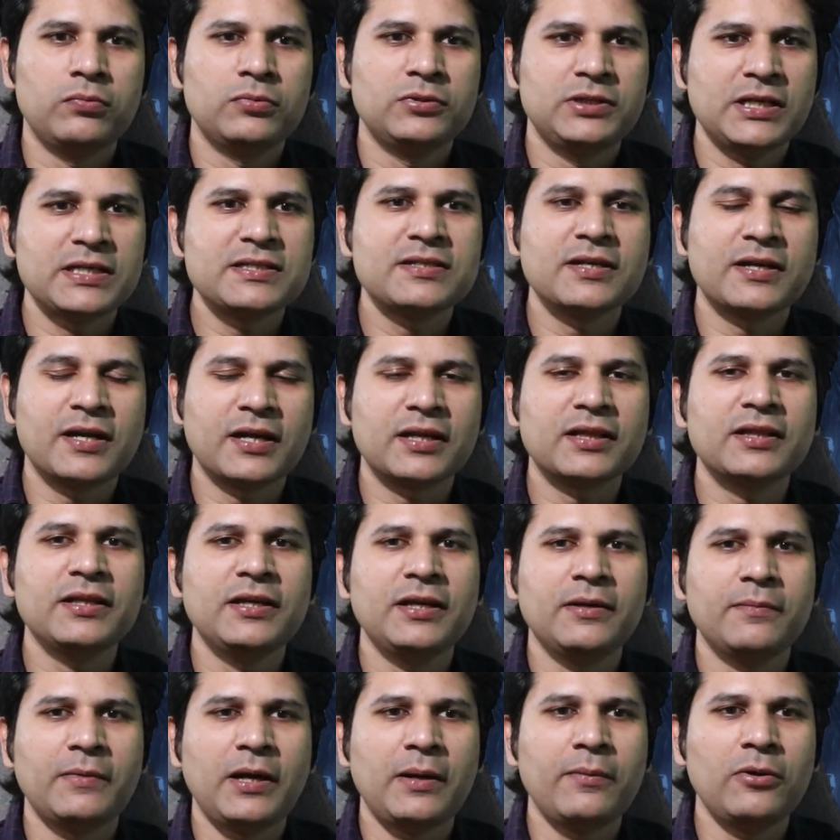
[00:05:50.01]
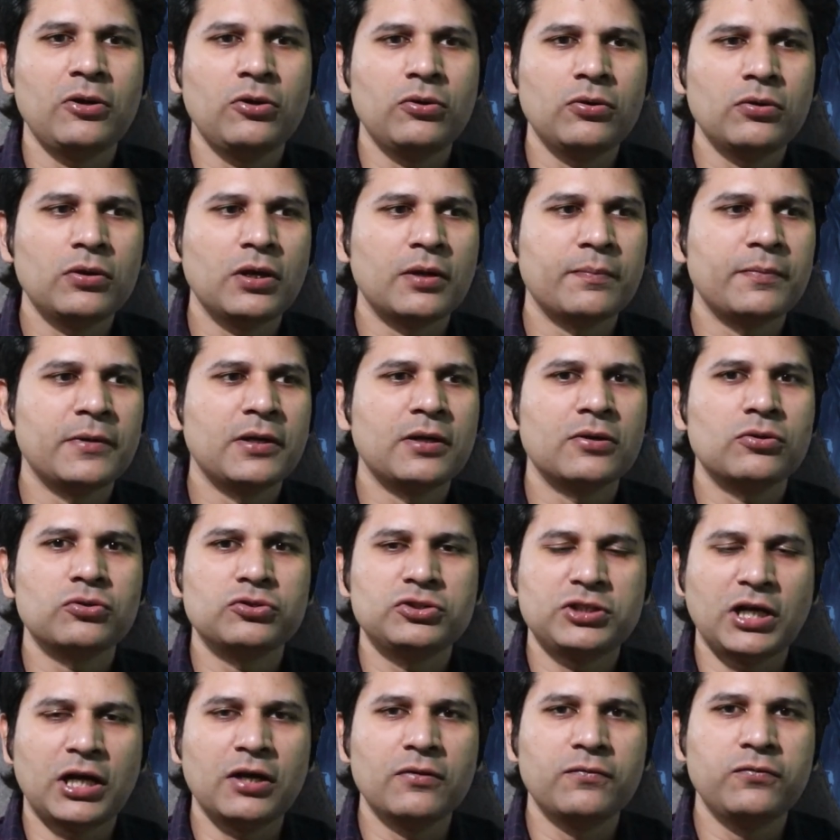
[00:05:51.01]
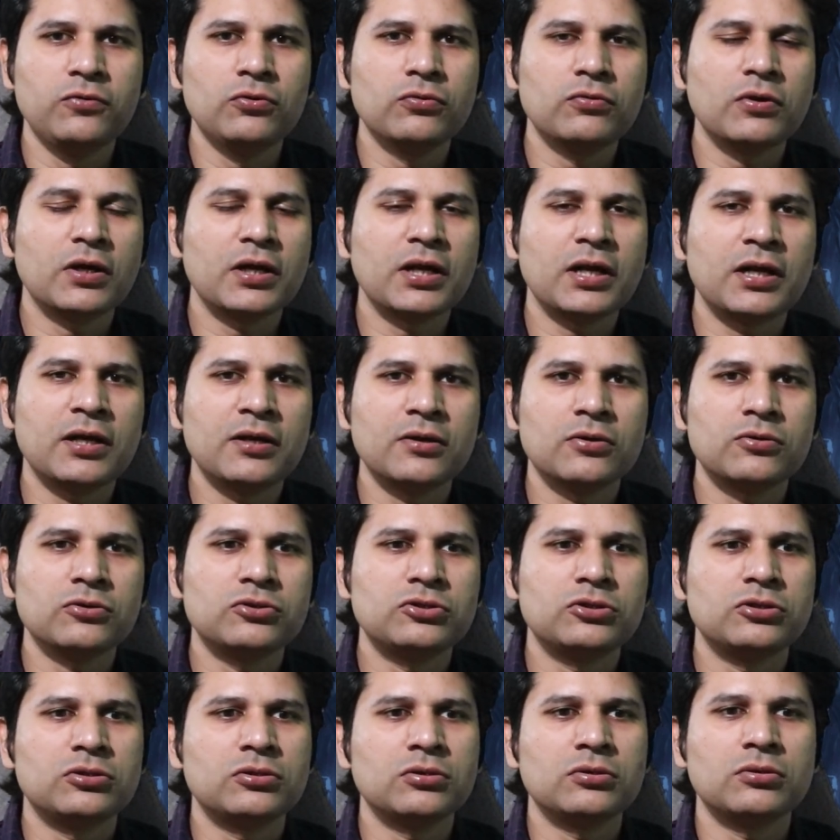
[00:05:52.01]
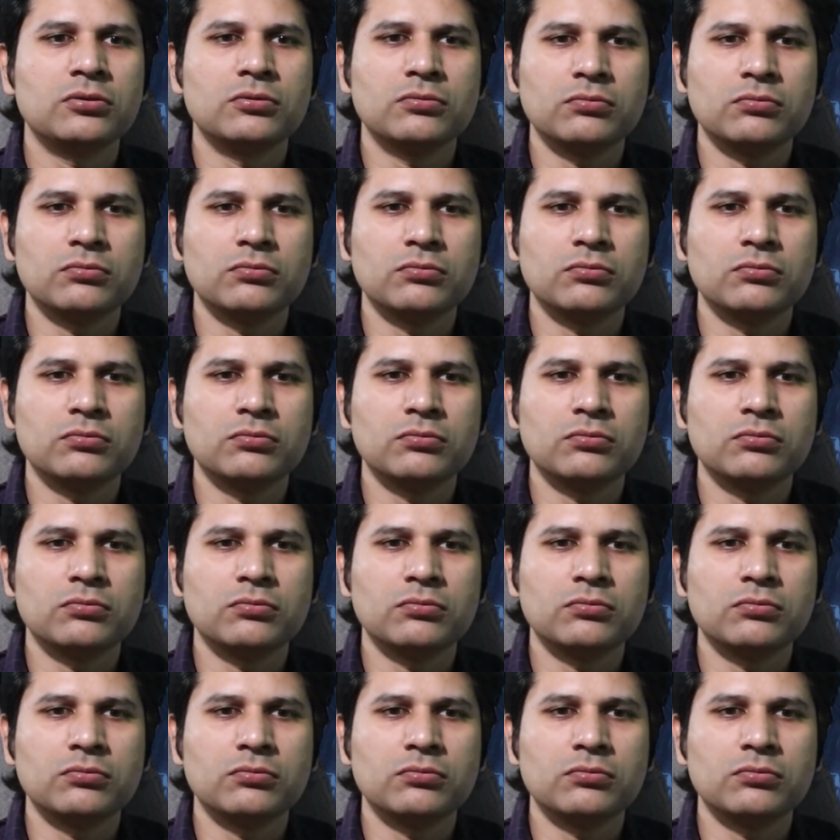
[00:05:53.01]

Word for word: जैसे करते हैं बाबा लोग अपना कुछ झाड़ फूंक वगैरह कुछ